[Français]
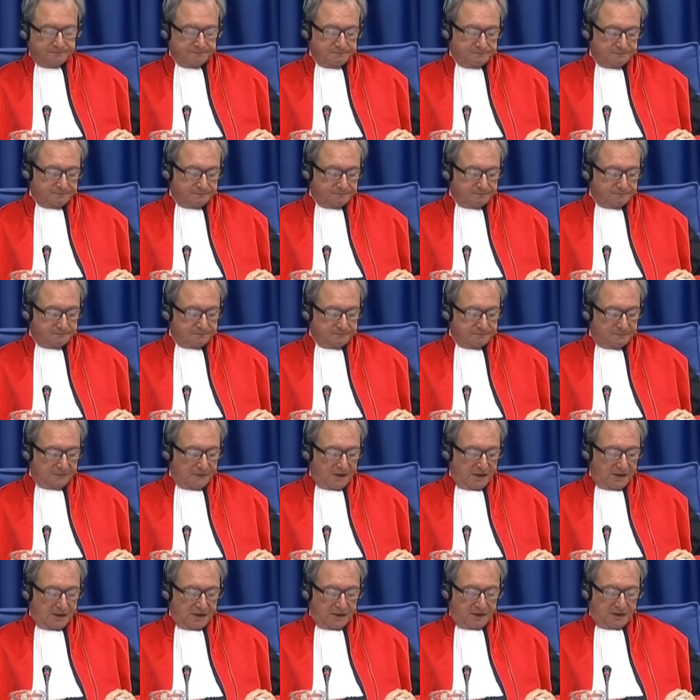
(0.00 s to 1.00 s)
Cet acte
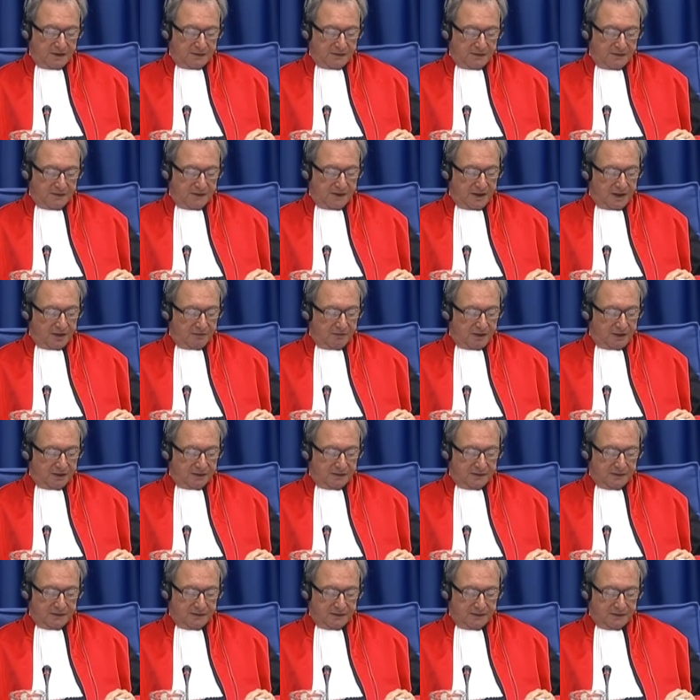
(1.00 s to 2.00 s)
d'accusation concerne
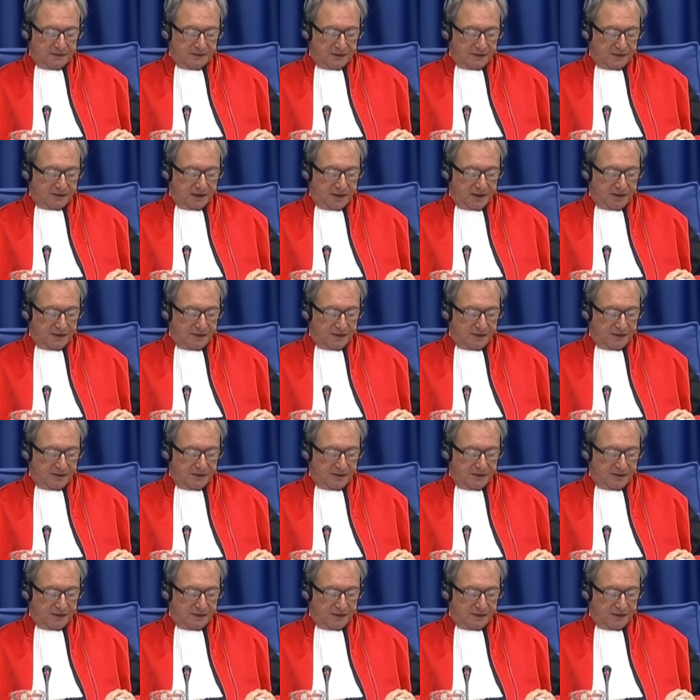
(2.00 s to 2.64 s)
quatre accusés.